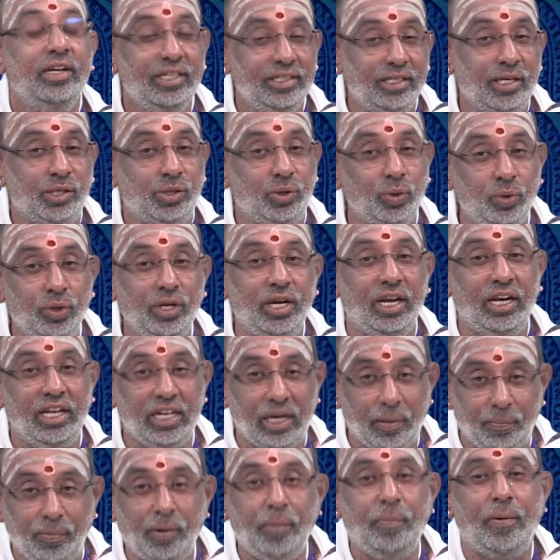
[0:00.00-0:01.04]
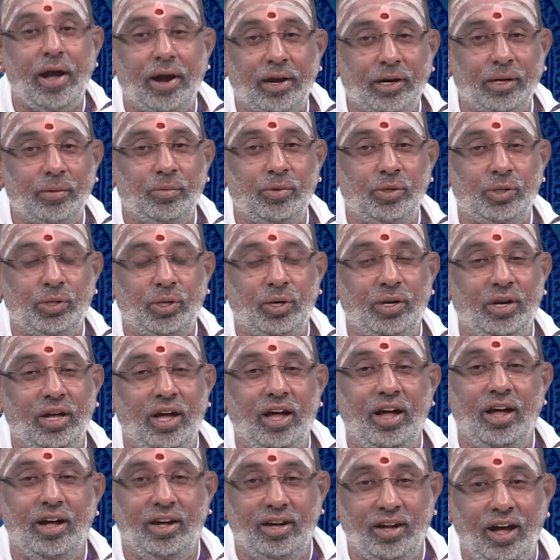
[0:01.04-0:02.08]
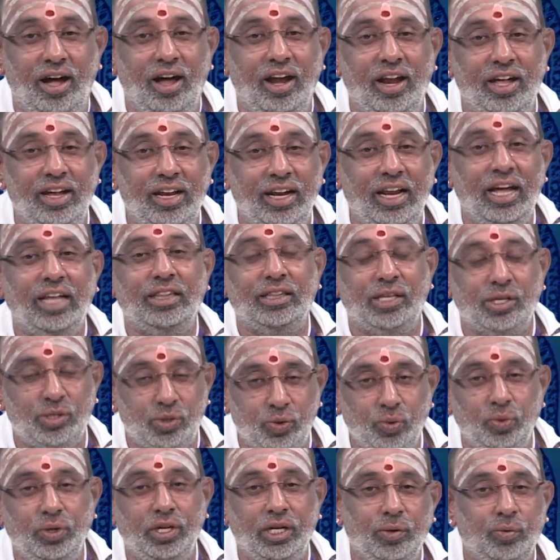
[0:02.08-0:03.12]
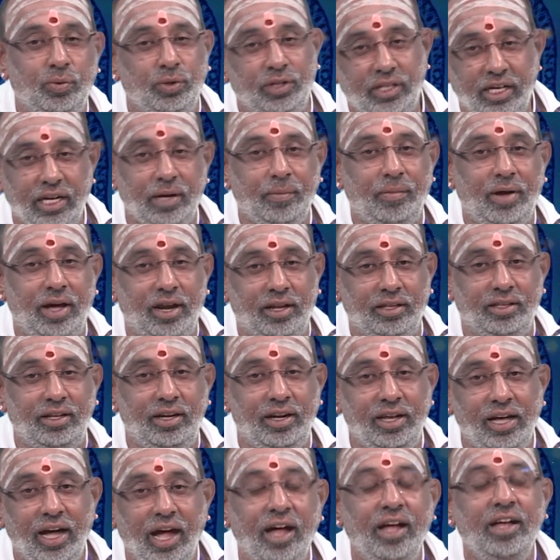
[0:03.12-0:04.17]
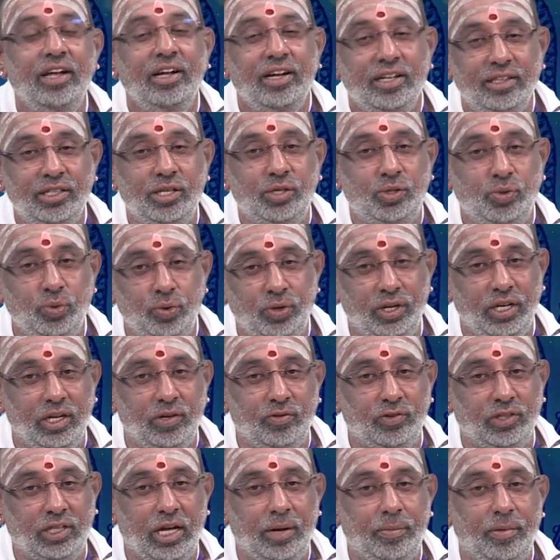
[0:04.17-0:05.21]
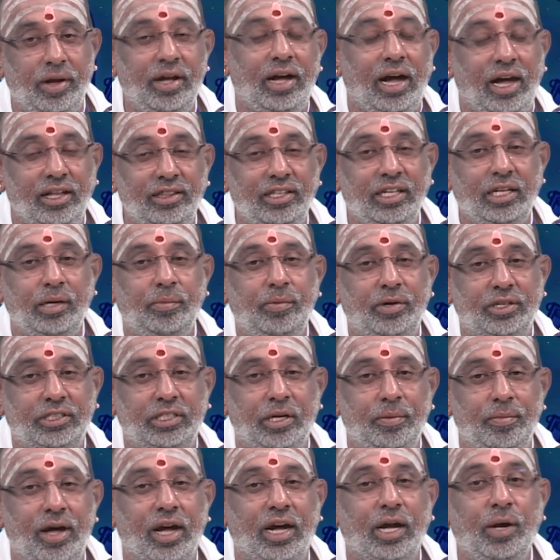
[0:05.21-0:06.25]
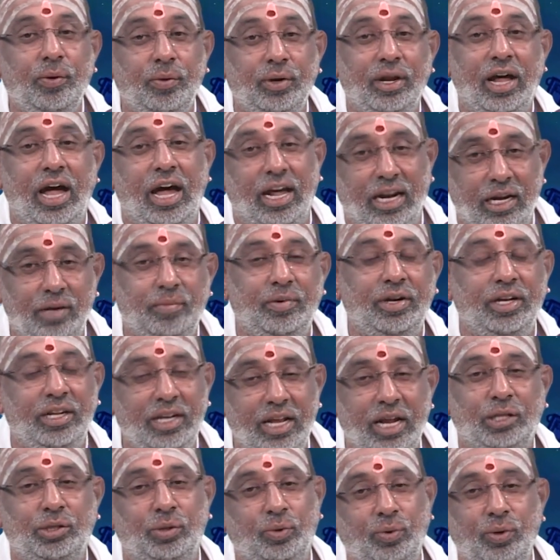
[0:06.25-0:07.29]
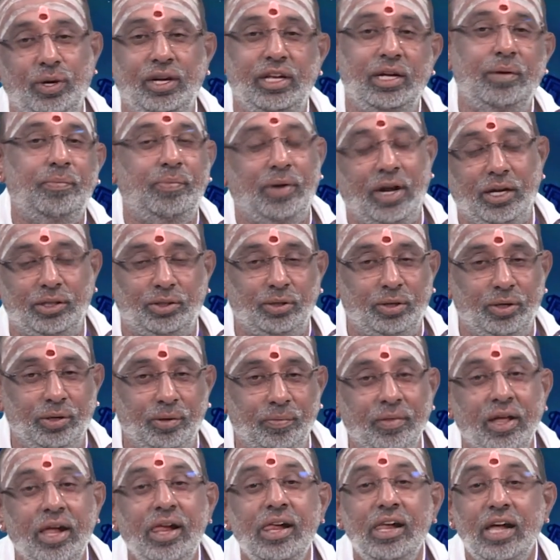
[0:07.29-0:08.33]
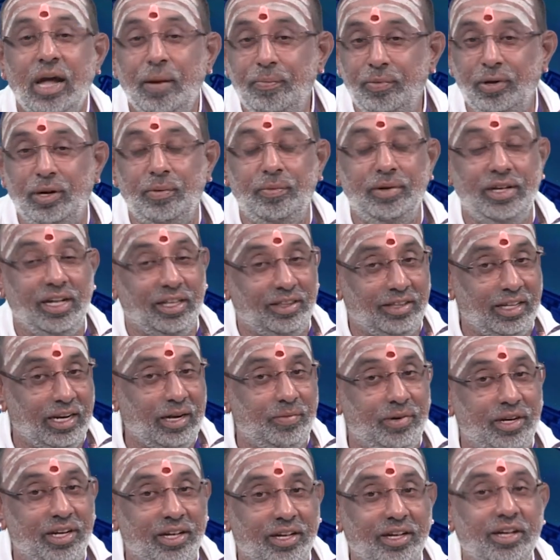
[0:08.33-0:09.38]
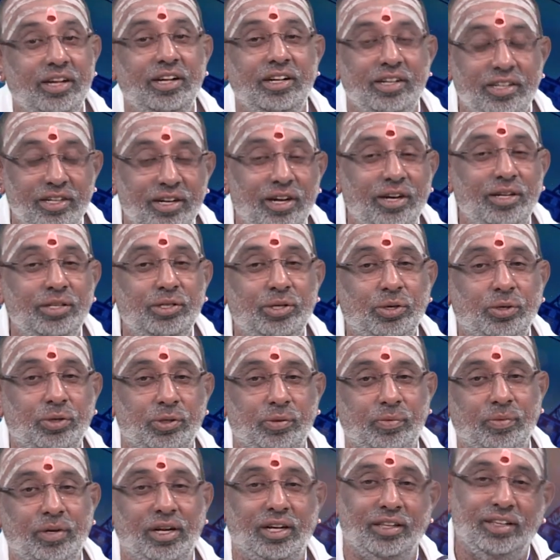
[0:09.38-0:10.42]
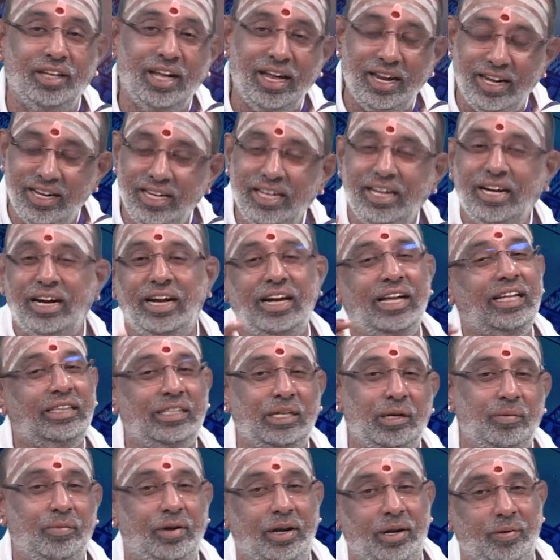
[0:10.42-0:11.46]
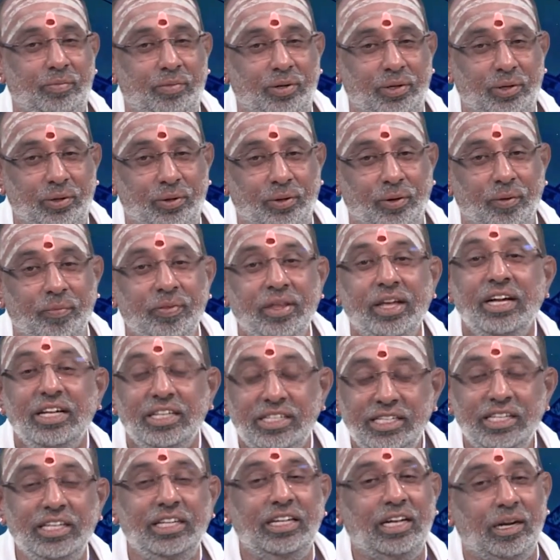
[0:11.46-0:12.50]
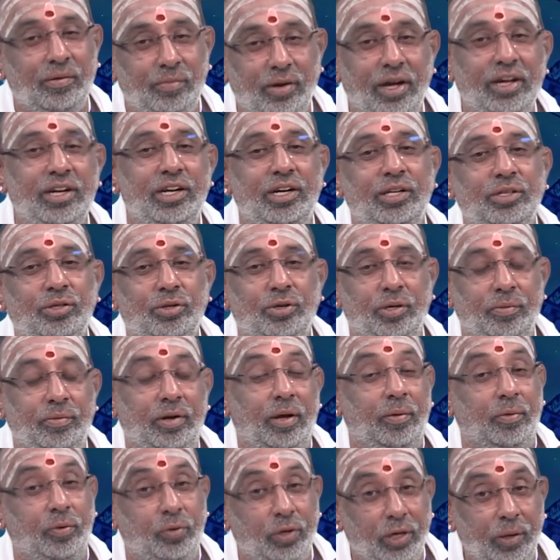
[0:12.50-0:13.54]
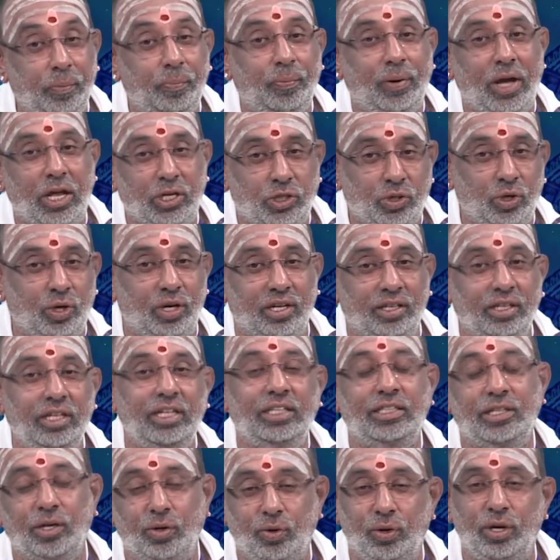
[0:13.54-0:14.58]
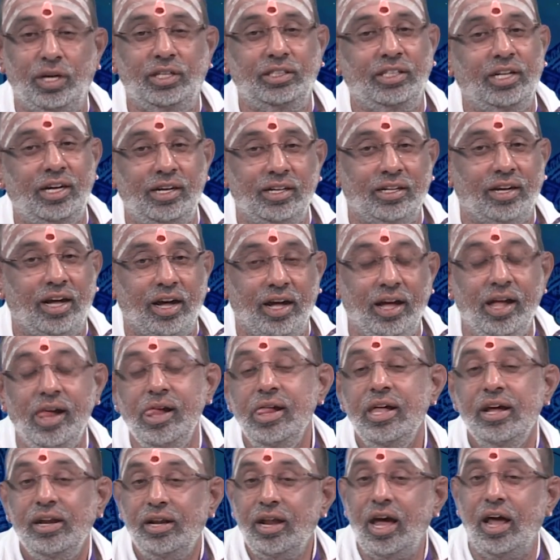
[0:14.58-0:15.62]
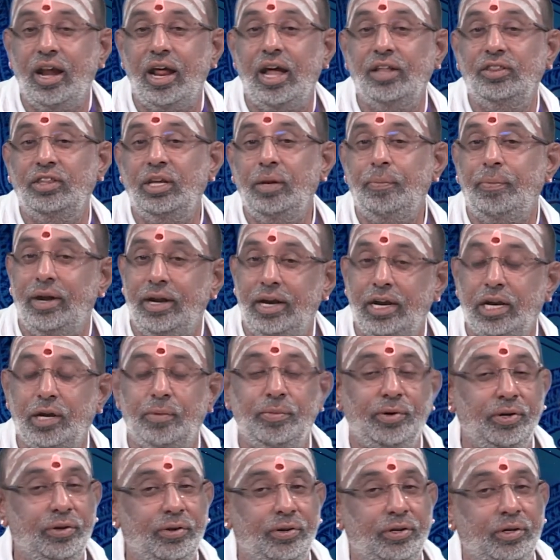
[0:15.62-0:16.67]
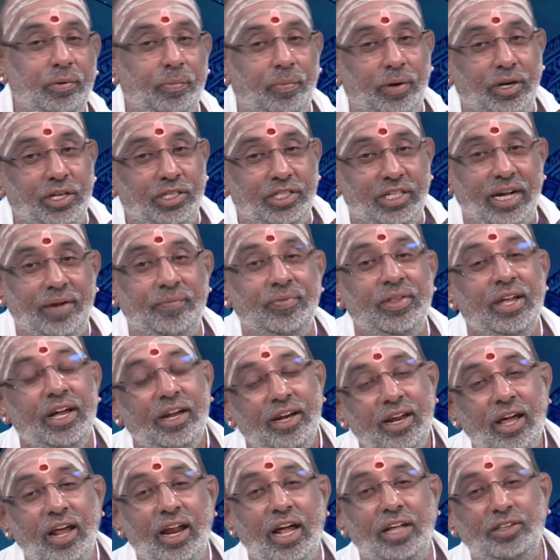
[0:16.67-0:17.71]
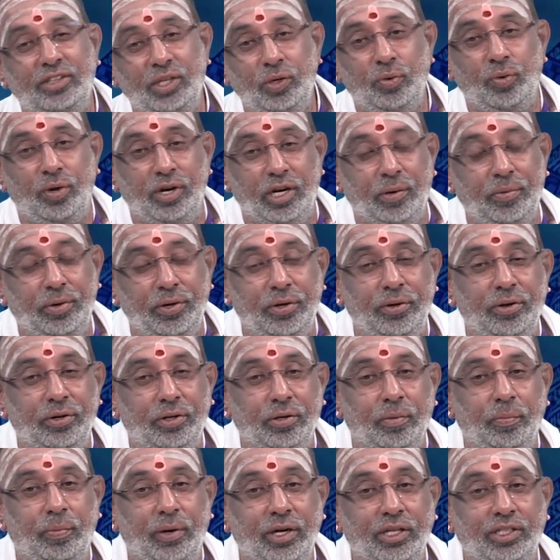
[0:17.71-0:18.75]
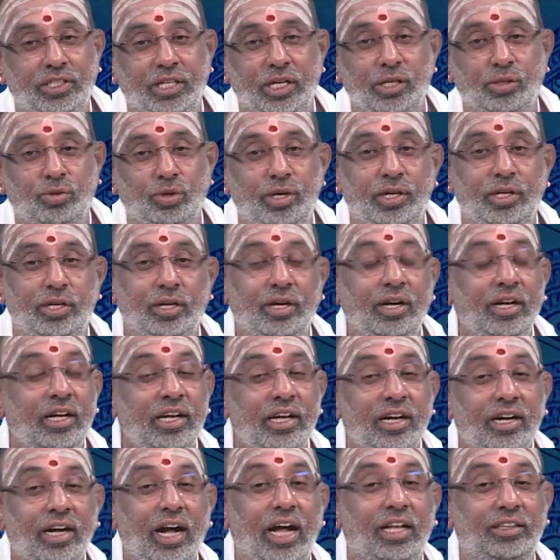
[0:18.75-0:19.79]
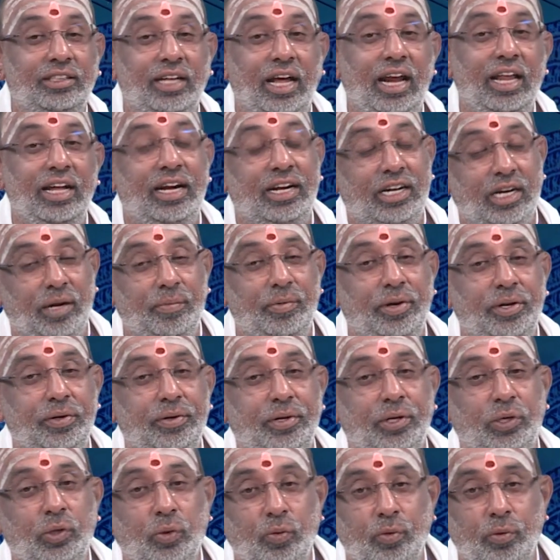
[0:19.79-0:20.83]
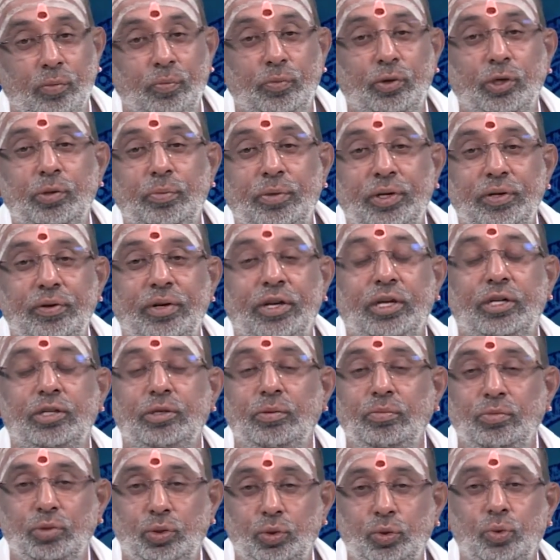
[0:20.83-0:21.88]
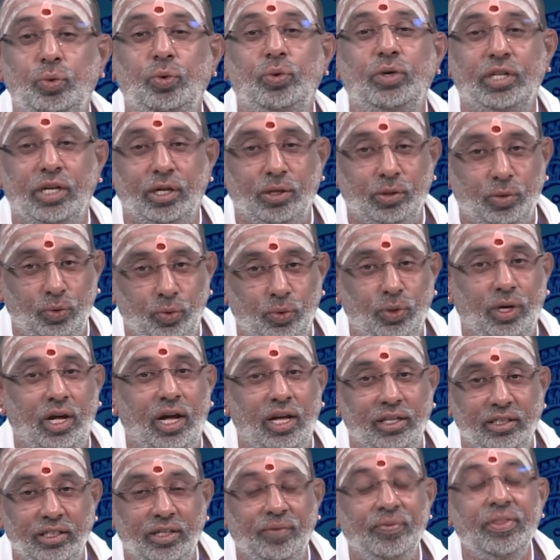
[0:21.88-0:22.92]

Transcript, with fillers: இந்த சூரியனை எப்போ பார்க்கணும்னு சொன்னால் காலையில் அந்த சூரிய உதயம் ஆறுது இல்லையா அந்த சூரிய உதயமாக அதிகபட்சமாக ஒரு அரை மணி நேரத்துக்குள்ளேயே பார்த்துடணும் அப்போ நம்ம எத்தனை மணிக்கு எழுந்துக்கணுங்கிறத நீங்களே தீர்மானம் பண்ணுங்க சீக்கிரமாக எழுந்துடணும் நான் குறிப்பாக சொல்கிறது இந்த குழந்தைகளுக்காக நான் ராத்திரி பன்னெண்டரை மணி வரைக்கும் படித்தேன் நான் ராத்திரி ஒன்றரை மணி வரைக்கும் படித்தேன்னு சொல்லிட்டு காத்தால எட்டரை மணி வரைக்கும் ஒம்பது மணி வரைக்கும் தூங்கக்கூடாது